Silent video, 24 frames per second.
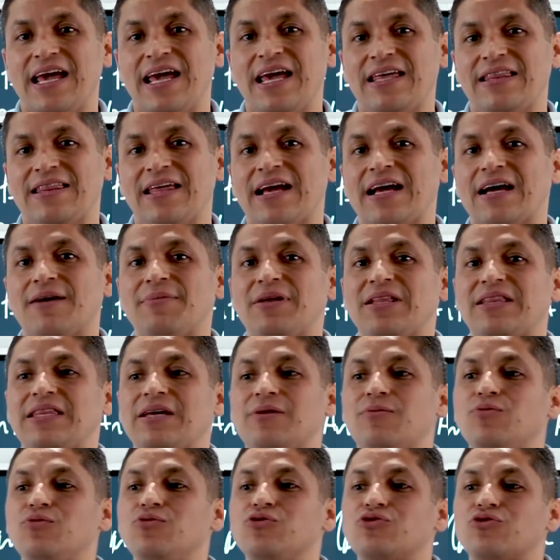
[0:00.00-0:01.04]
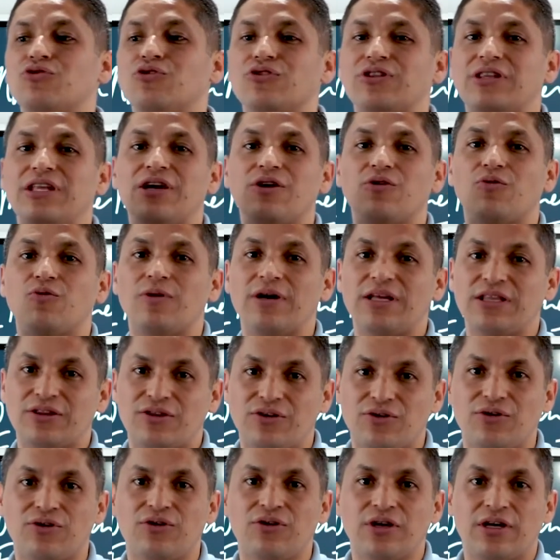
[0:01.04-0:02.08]
hey, déjame, te busco, te
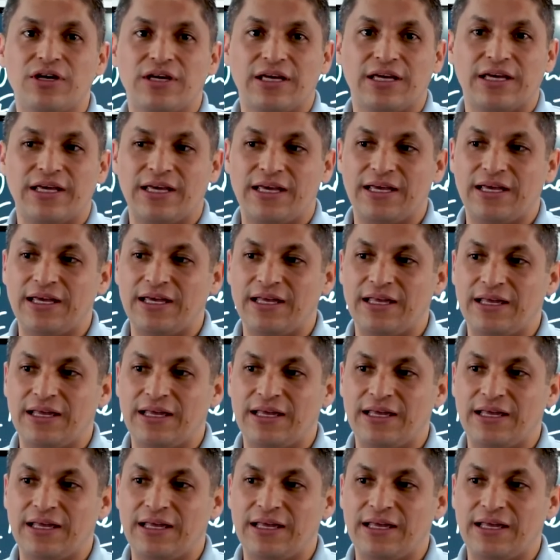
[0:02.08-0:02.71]
encuentro, eh,